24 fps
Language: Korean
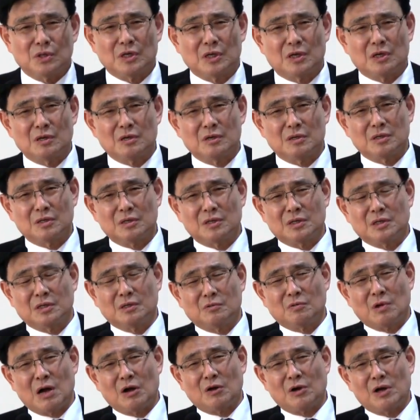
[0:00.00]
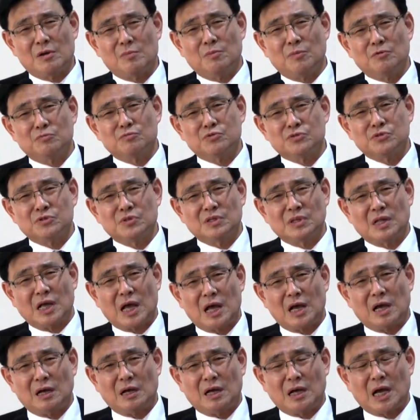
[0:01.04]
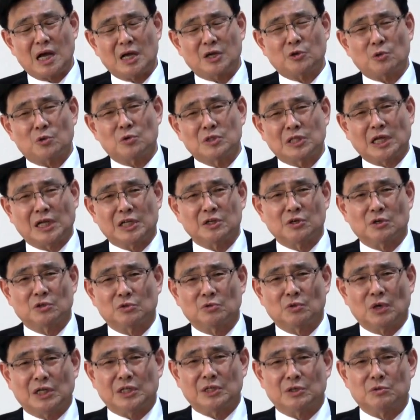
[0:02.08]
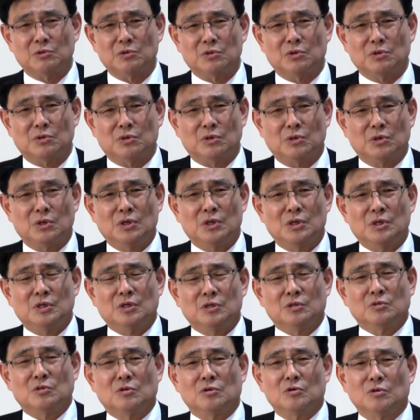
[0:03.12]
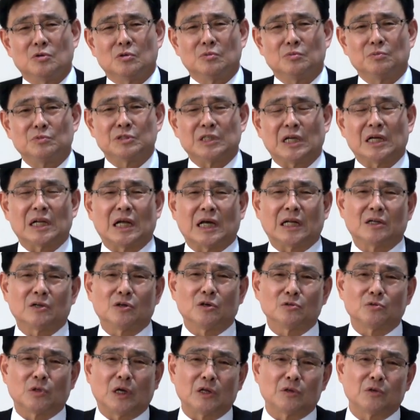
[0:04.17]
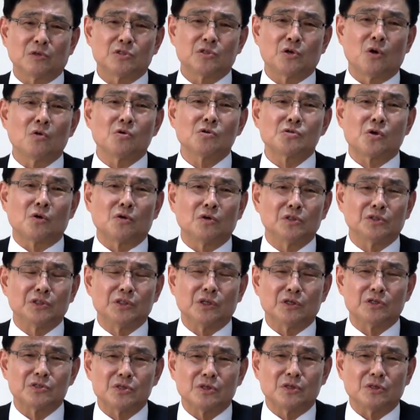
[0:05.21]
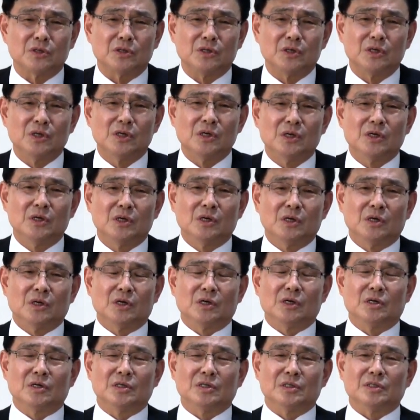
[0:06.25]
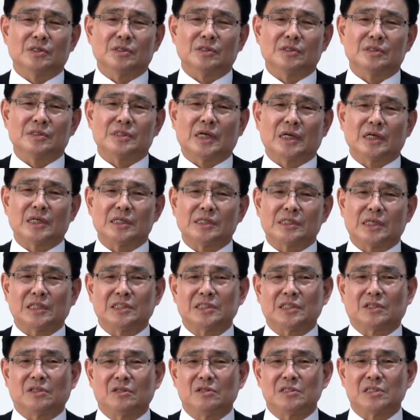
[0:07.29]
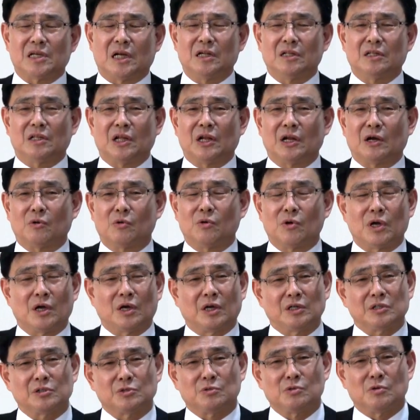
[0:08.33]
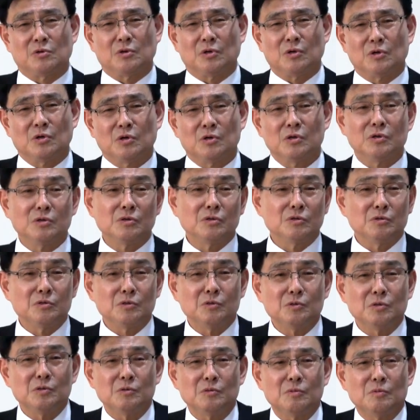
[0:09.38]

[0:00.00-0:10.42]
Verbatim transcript: 그 과거에 뭐 무슨 학교를 다닌 것도 아니고 또 잘 아는 것도 아니고 정성을 들여서 어, 자기 자식들 잘 되라고 해가지고 그